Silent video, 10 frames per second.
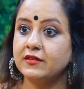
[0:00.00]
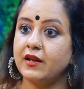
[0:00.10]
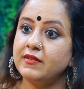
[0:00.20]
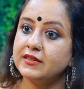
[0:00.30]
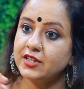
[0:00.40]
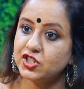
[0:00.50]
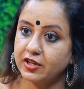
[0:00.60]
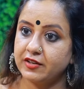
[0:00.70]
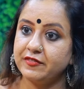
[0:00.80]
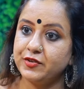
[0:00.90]
తర్వాత
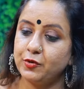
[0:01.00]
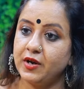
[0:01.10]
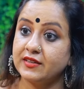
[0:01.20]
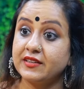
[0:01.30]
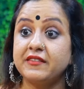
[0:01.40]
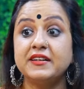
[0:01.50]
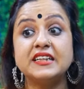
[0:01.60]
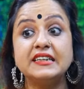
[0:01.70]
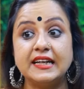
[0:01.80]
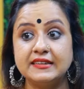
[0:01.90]
చక్ర వ్యూహ
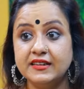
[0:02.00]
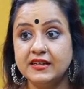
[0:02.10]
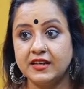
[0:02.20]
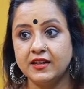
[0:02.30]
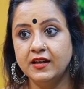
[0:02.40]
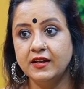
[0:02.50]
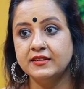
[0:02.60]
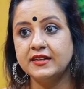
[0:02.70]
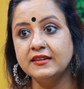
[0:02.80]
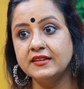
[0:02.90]
తర్వాత నందిని
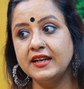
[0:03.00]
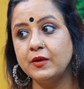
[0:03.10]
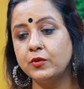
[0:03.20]
నందిని